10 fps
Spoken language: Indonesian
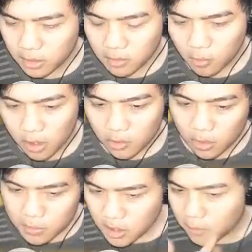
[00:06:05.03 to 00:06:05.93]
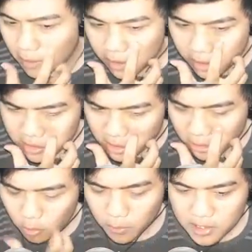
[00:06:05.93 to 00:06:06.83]
gue gak tahu nih mesti kemana ya cara
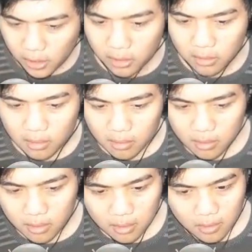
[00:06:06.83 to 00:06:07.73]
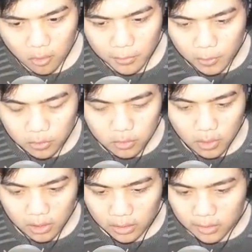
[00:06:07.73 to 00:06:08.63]
ke rumah sakit gue bingung
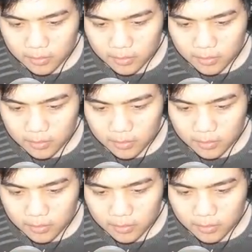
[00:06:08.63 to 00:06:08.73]
juga nih